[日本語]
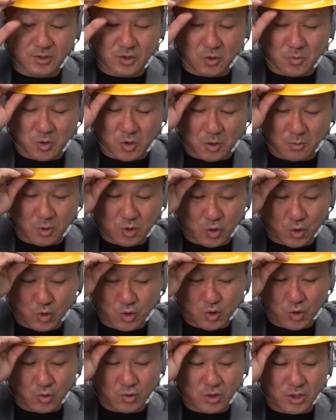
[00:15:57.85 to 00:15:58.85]
そもそもその
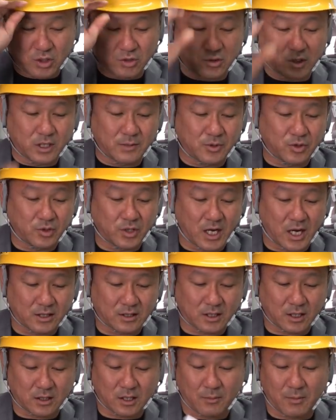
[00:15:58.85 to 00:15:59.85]
職人のレベルに
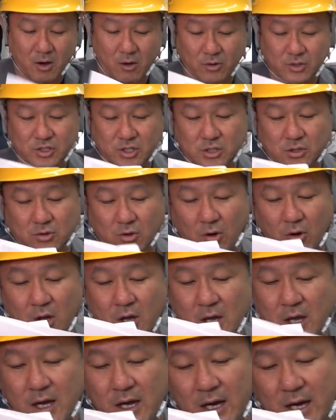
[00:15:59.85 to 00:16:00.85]
合った手間をきちんと
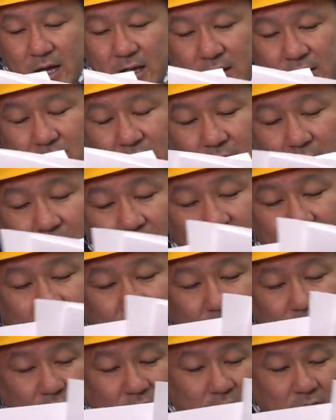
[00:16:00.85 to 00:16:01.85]
払っていれば、引
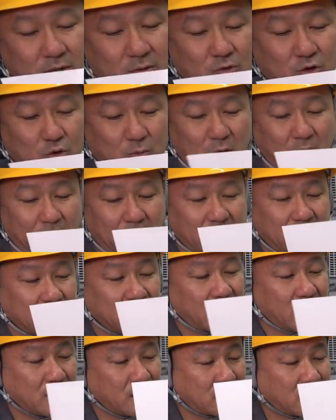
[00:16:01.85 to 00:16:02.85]
き抜かれることもあまり
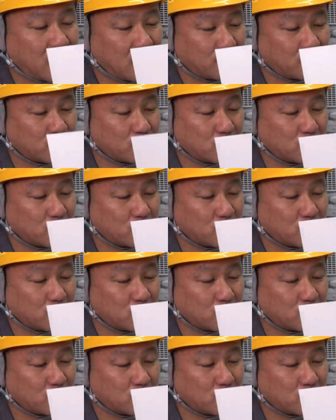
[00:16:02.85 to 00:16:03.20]
ないか